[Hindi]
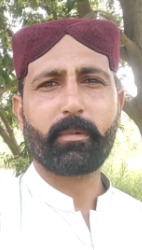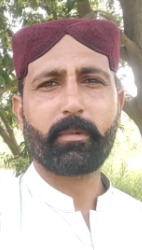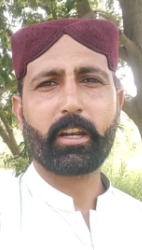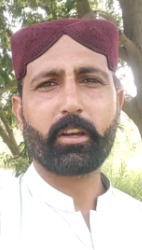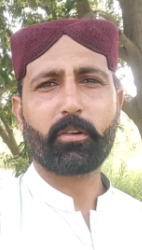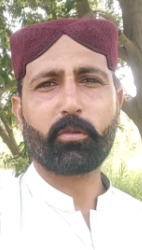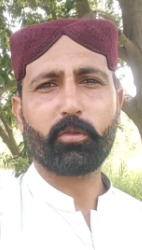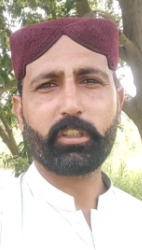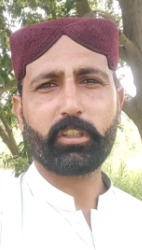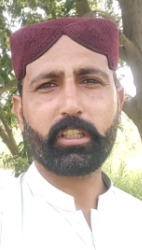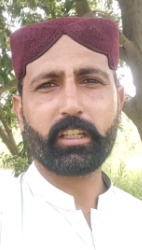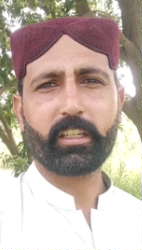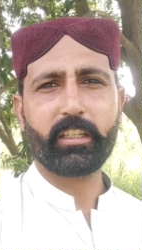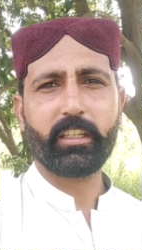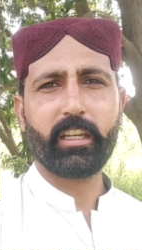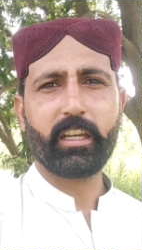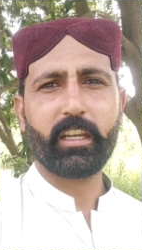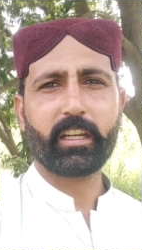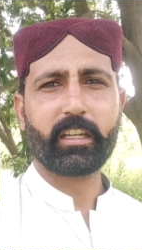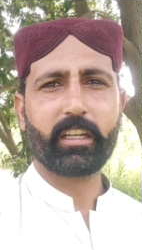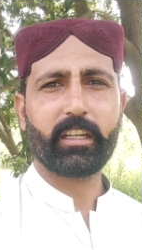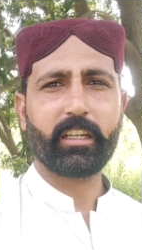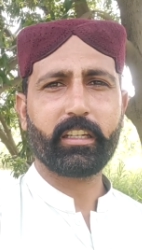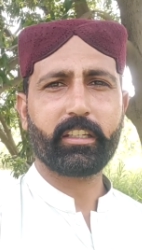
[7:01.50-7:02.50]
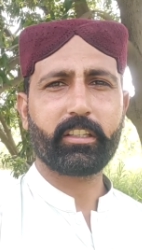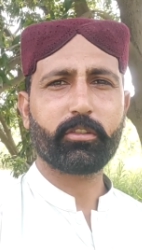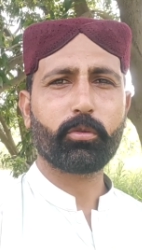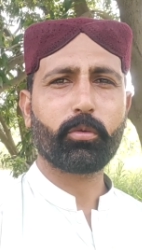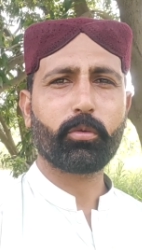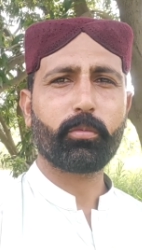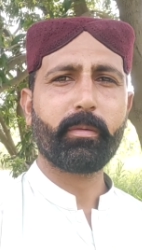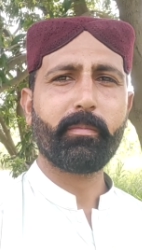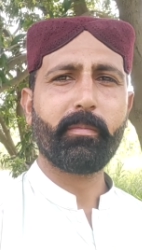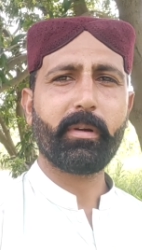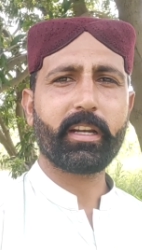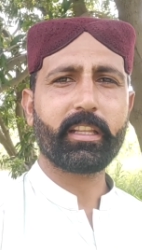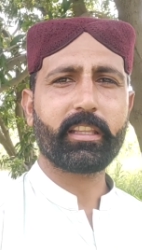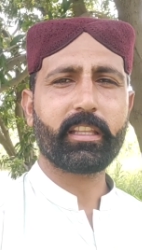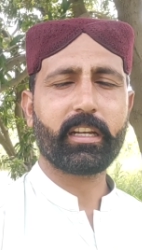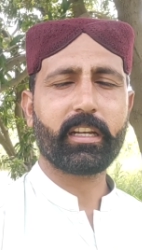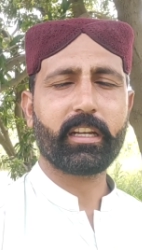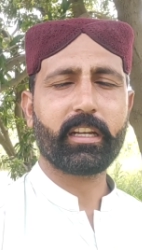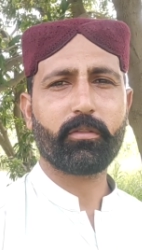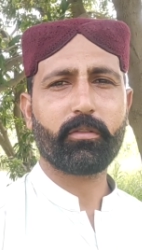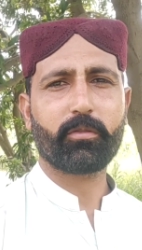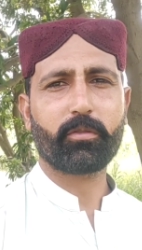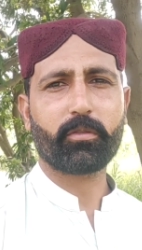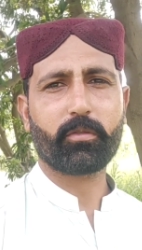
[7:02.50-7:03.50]
मैंने कोशिश की है कि जो भी
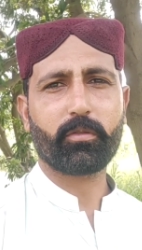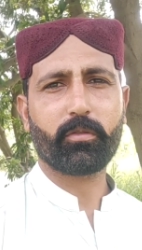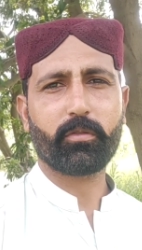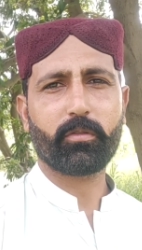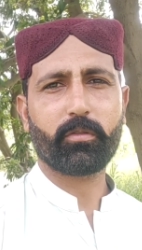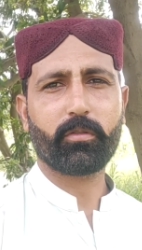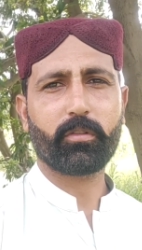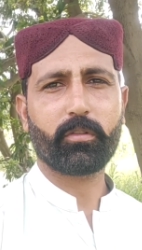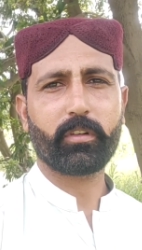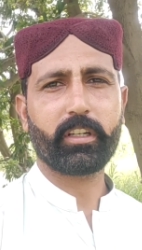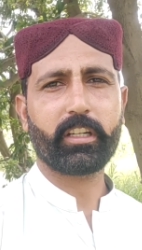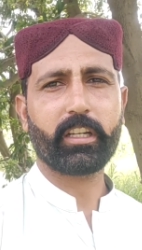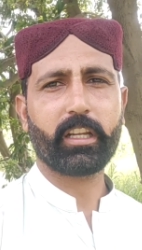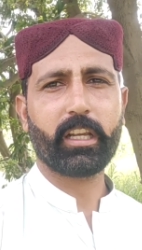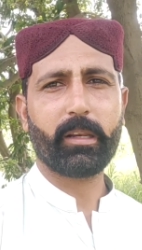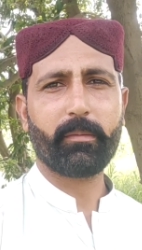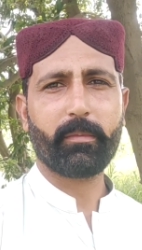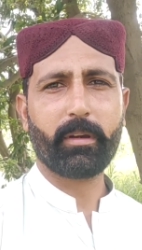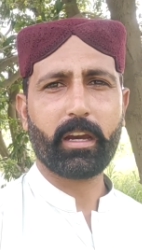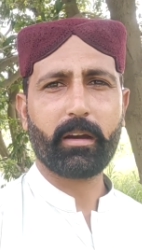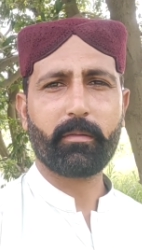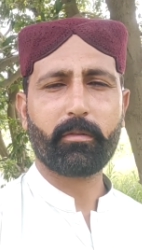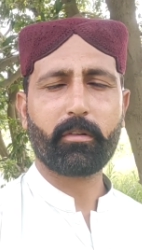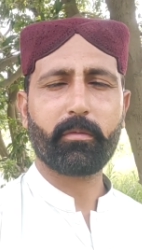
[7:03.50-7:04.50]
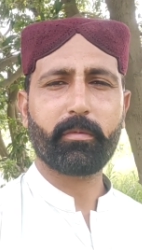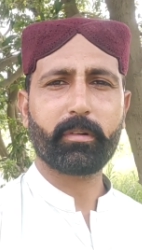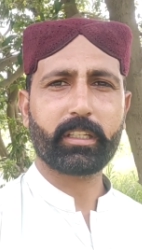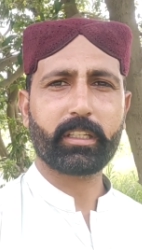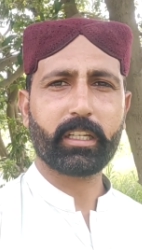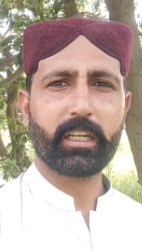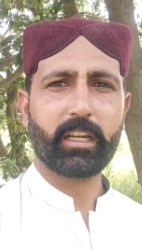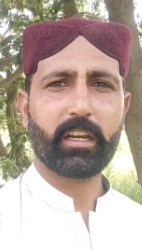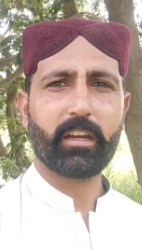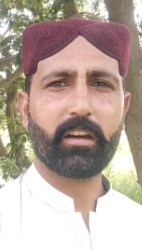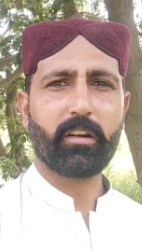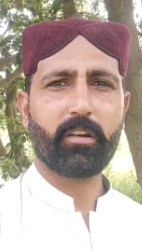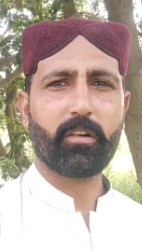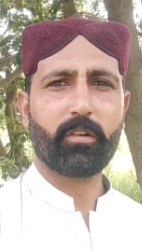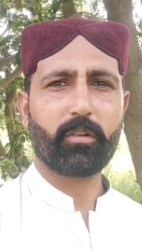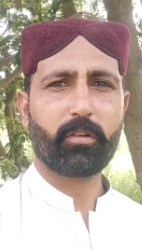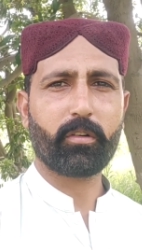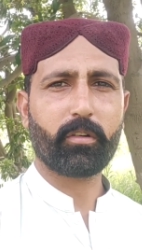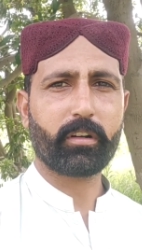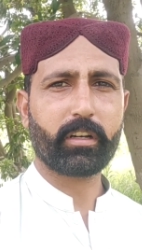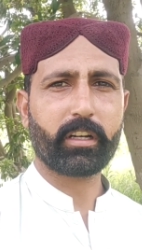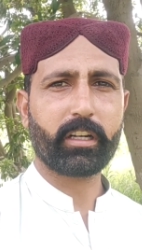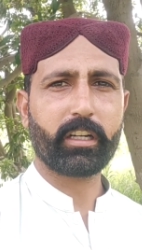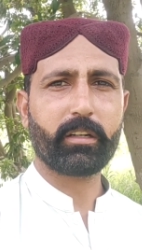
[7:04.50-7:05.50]
मेडिसन है उनको डिटेल में आपको बताया
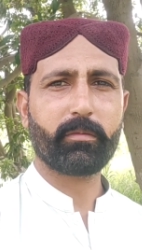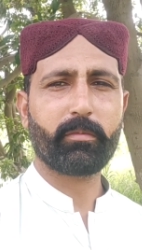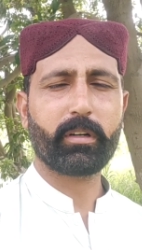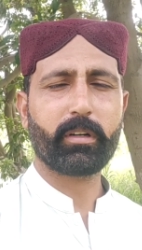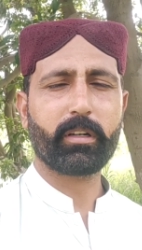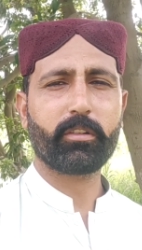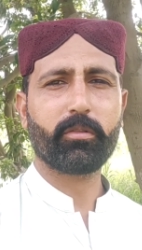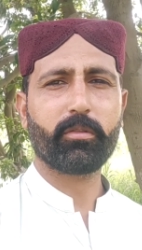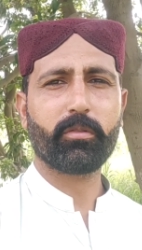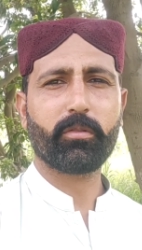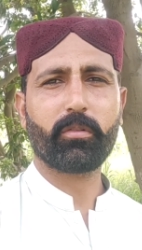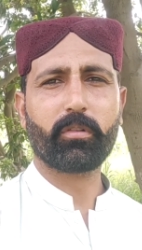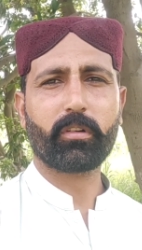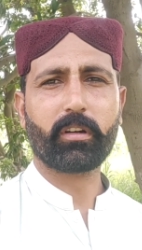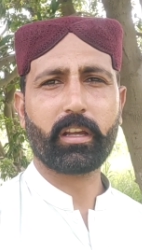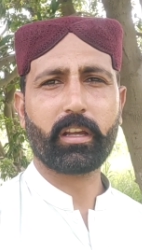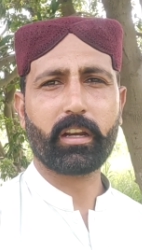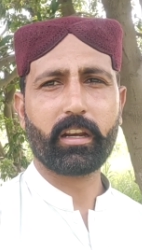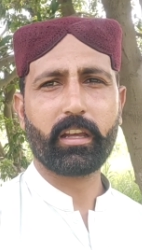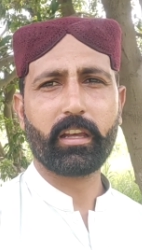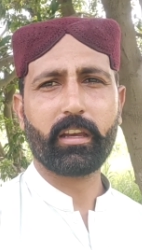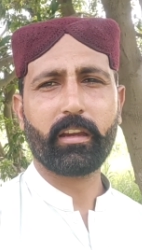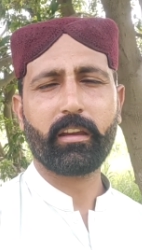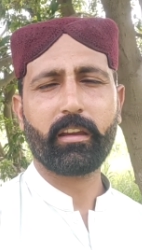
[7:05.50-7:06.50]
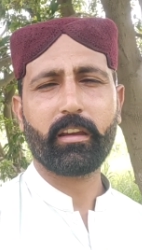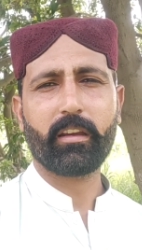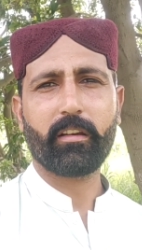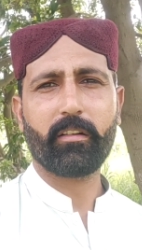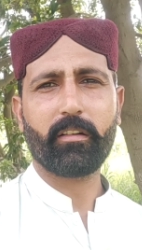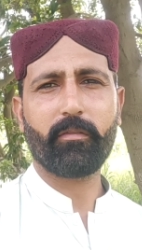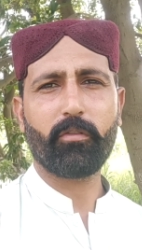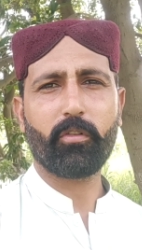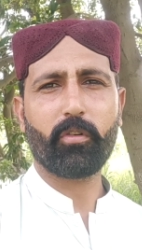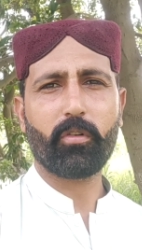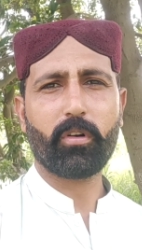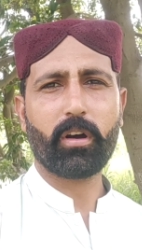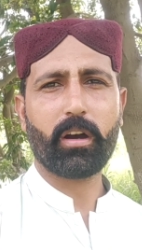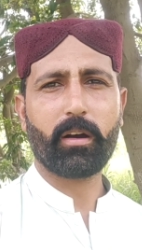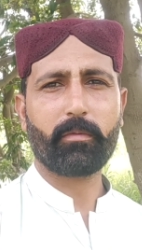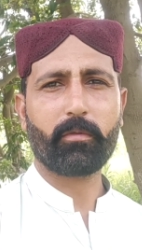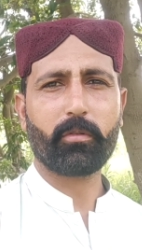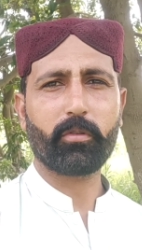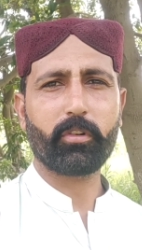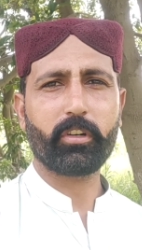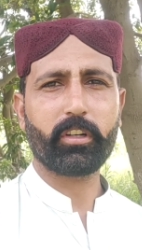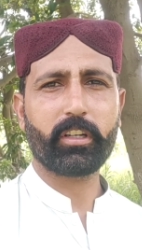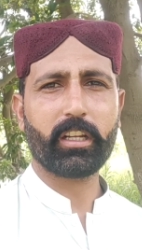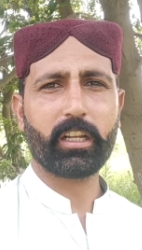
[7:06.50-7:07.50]
और ट्रीटमेंट जो करना है वो
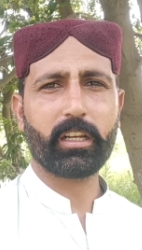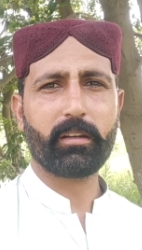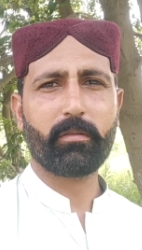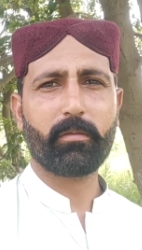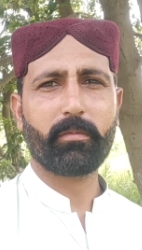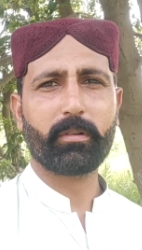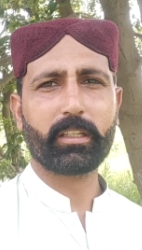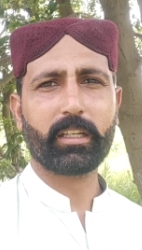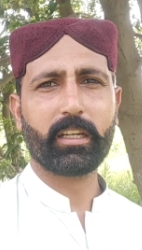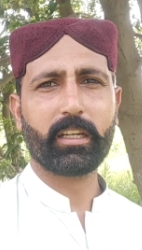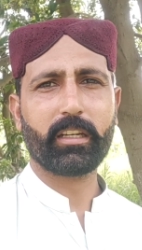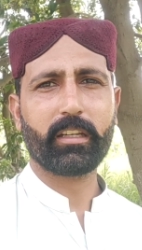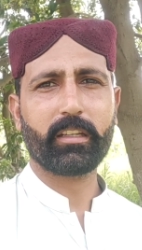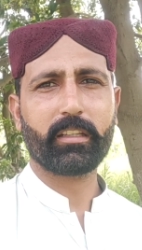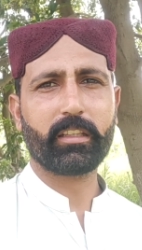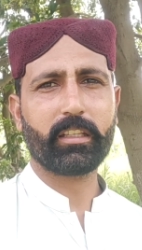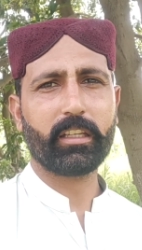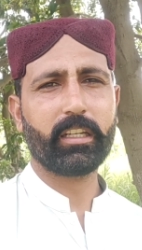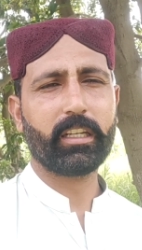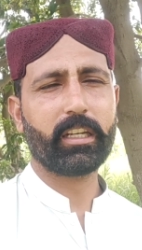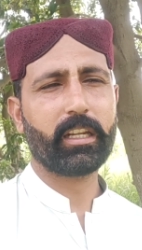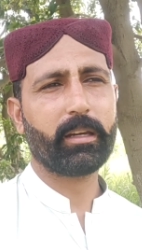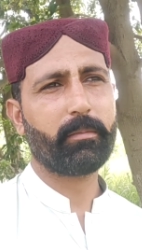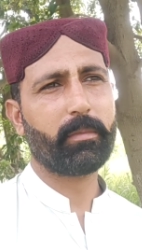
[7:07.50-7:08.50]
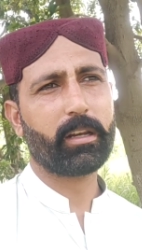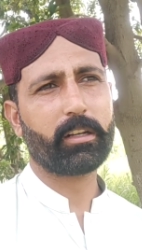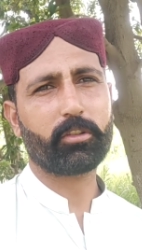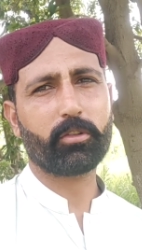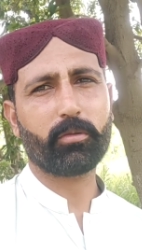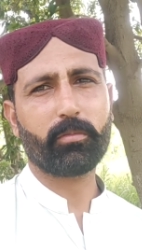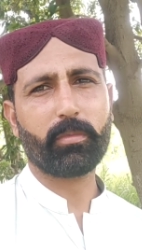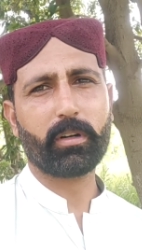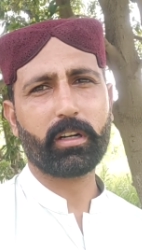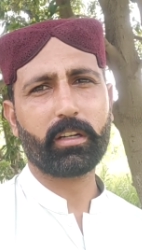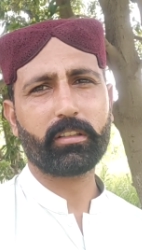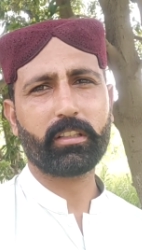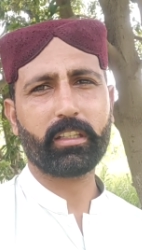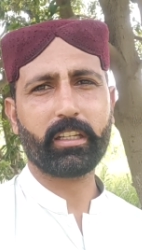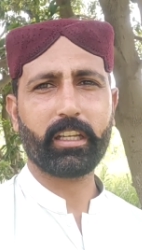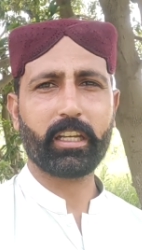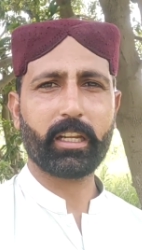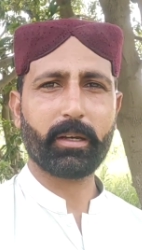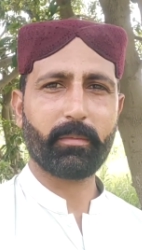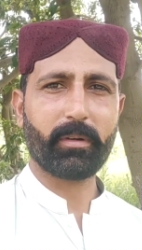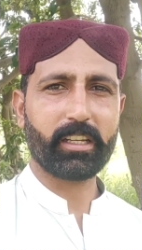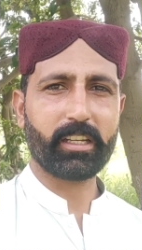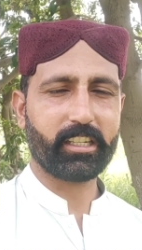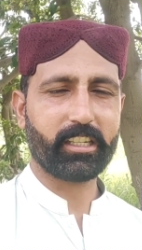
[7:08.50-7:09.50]
आपको डिटेल में बताए तीन एम एल सुबह तीन
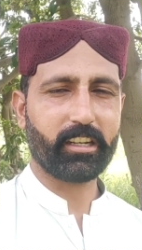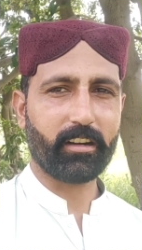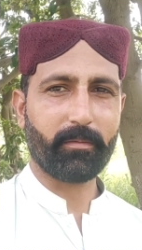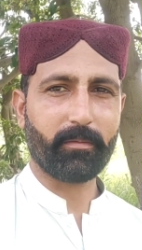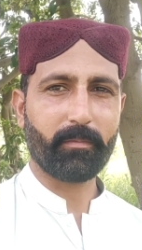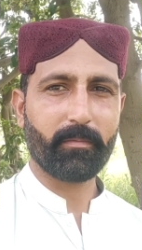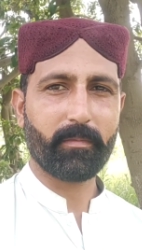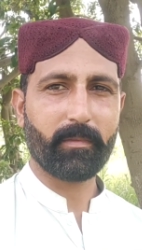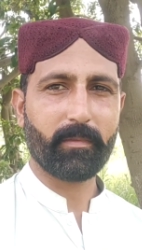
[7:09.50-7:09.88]
एम एल शाम